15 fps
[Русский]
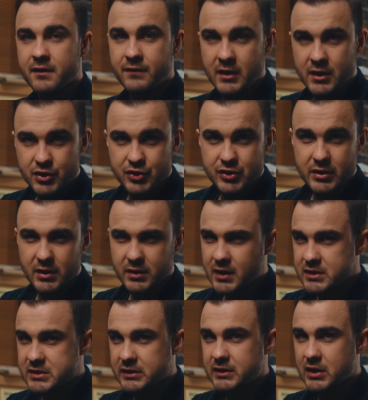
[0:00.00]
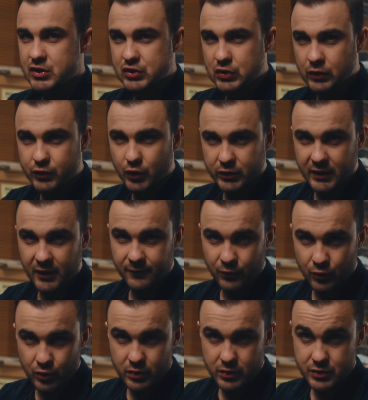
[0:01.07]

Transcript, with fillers: вещи и даже дошел до того,